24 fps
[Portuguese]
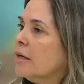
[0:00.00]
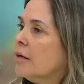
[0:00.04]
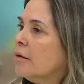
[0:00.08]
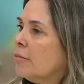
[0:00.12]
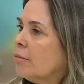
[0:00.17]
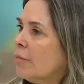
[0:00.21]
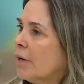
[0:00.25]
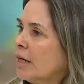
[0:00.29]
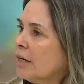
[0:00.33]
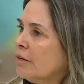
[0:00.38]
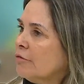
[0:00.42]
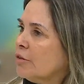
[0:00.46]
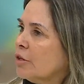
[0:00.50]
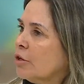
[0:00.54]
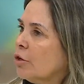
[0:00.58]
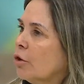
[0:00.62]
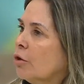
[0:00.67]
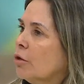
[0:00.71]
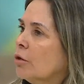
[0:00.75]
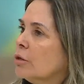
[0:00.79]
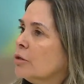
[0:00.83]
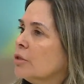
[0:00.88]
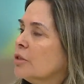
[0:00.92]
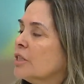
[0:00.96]

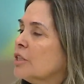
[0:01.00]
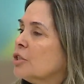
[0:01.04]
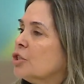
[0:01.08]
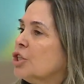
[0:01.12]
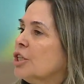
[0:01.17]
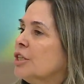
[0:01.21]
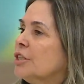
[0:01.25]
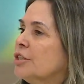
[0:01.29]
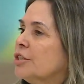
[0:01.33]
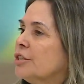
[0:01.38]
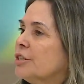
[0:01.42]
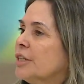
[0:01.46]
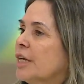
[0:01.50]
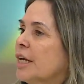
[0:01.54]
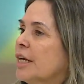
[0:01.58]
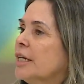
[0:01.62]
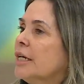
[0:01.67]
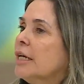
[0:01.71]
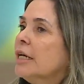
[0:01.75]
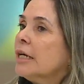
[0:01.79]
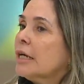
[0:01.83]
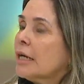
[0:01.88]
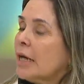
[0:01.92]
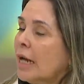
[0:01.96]
maravilhosos, a gente
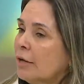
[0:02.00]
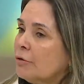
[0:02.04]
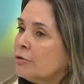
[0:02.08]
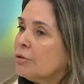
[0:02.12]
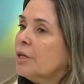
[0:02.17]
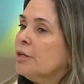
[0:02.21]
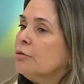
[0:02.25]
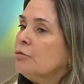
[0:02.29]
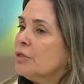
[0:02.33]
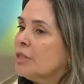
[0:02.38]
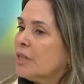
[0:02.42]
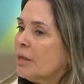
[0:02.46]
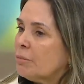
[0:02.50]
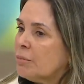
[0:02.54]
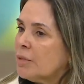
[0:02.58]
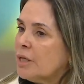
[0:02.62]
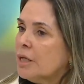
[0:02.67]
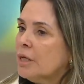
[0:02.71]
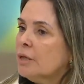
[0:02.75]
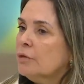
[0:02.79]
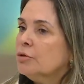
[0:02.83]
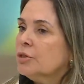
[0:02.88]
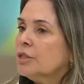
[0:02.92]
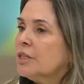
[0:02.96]
tem, claro, tem os
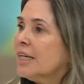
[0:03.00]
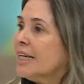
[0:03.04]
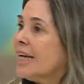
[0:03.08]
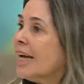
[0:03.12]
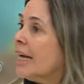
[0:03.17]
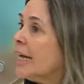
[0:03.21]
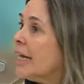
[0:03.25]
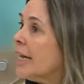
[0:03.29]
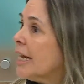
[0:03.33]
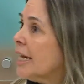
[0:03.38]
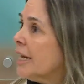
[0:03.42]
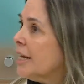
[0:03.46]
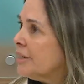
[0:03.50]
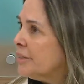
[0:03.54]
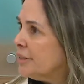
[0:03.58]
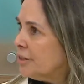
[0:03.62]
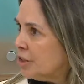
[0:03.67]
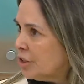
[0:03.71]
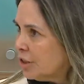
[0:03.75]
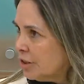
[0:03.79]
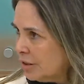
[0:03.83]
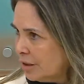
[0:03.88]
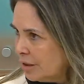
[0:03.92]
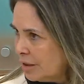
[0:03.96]
amigos, tem a
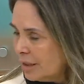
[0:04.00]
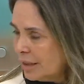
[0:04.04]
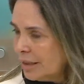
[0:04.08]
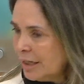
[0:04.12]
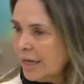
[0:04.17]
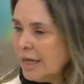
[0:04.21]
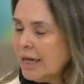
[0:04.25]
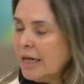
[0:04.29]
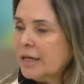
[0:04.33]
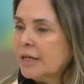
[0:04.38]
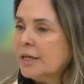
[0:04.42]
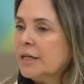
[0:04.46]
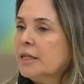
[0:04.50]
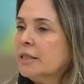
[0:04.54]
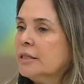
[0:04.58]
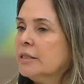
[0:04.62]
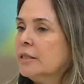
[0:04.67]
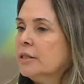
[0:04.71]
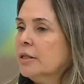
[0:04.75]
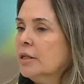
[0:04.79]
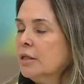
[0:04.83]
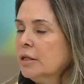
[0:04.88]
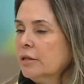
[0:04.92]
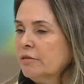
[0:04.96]
rede, né, a
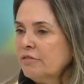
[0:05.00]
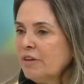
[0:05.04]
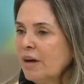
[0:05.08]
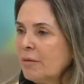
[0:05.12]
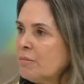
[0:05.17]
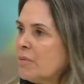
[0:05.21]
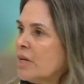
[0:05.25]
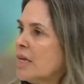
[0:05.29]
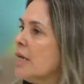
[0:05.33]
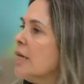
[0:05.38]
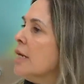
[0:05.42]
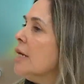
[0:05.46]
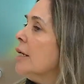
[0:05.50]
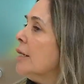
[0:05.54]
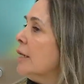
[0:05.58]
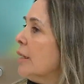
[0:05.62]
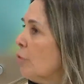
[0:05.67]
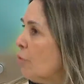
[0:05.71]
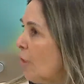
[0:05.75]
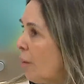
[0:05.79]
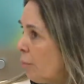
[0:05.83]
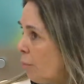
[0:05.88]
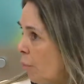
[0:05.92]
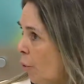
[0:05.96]
rede de
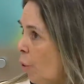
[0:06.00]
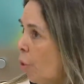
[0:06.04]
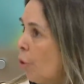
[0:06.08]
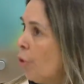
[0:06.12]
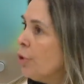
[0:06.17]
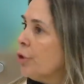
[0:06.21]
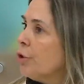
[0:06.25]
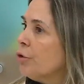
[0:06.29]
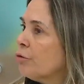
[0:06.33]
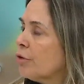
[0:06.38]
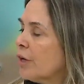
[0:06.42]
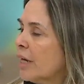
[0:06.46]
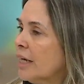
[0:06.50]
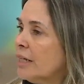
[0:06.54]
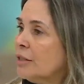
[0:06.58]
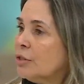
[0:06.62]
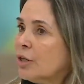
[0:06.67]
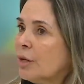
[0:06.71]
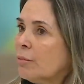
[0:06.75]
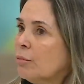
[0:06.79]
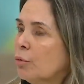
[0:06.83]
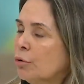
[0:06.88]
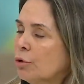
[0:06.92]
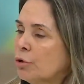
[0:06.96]
família, apoio. o apoio, né?
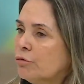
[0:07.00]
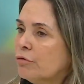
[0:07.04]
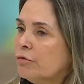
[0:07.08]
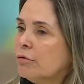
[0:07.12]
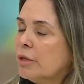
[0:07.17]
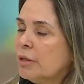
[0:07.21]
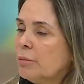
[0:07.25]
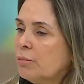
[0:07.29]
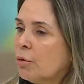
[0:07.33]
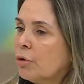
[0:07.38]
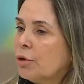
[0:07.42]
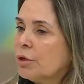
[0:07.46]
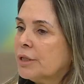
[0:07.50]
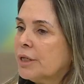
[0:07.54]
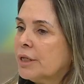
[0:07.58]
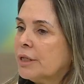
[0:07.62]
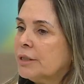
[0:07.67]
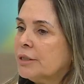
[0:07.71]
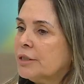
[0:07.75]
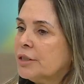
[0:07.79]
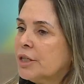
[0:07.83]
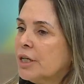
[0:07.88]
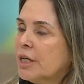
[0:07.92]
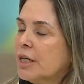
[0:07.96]
Isso é muito é
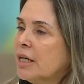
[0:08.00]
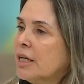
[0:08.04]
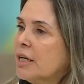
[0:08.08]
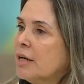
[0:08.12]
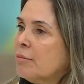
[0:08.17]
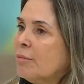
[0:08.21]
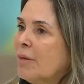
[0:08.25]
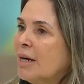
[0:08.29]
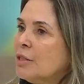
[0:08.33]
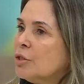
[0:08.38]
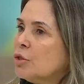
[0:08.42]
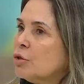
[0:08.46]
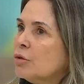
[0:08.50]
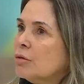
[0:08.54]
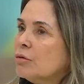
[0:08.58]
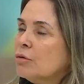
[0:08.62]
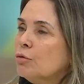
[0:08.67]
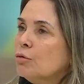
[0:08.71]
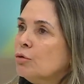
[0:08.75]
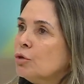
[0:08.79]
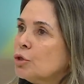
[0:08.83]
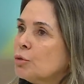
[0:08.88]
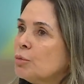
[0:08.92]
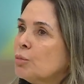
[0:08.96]
importante. Mas
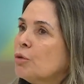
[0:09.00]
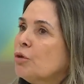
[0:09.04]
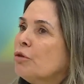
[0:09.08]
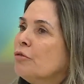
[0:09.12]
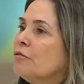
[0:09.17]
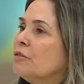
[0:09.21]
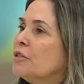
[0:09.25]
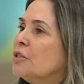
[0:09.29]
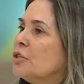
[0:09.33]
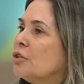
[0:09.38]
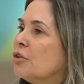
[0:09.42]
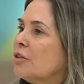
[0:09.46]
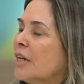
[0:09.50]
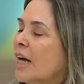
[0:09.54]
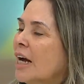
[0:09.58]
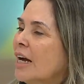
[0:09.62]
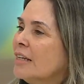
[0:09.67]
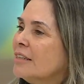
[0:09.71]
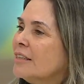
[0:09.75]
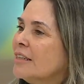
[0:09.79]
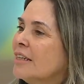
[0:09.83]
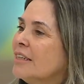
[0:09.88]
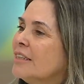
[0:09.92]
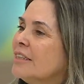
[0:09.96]
os
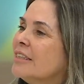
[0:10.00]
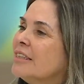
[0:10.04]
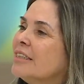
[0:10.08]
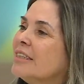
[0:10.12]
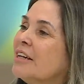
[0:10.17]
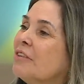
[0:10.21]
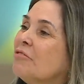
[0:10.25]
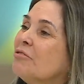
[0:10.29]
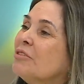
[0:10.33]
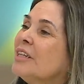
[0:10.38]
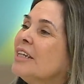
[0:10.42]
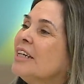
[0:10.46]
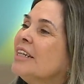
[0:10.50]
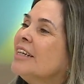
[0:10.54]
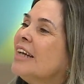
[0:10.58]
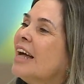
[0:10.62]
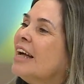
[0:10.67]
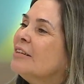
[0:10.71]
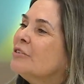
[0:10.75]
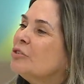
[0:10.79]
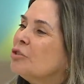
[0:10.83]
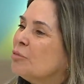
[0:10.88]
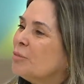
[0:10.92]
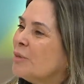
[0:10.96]
profissionais, eles são
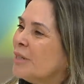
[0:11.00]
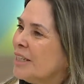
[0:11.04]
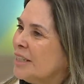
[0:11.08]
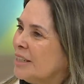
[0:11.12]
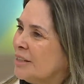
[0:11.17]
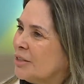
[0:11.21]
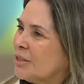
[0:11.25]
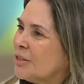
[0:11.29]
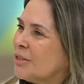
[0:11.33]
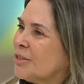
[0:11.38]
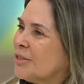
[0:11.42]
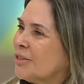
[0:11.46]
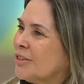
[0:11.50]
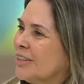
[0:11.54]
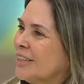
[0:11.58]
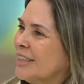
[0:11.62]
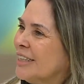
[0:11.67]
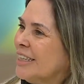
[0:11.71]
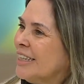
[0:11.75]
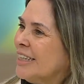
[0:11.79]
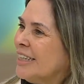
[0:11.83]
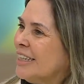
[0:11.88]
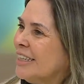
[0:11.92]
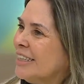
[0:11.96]
treinados para isso.
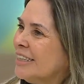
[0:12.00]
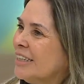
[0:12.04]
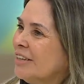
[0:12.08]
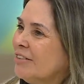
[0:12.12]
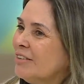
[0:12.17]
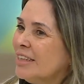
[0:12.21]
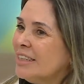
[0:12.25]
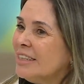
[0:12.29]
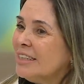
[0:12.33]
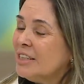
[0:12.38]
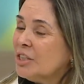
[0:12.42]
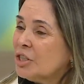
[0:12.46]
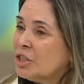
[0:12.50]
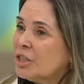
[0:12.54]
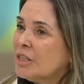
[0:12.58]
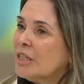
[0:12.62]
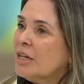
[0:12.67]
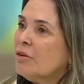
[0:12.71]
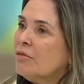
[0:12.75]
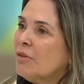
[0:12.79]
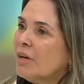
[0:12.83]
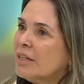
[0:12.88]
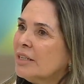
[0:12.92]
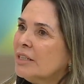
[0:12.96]
Então eles
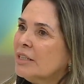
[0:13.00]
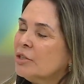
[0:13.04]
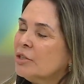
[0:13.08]
estão ali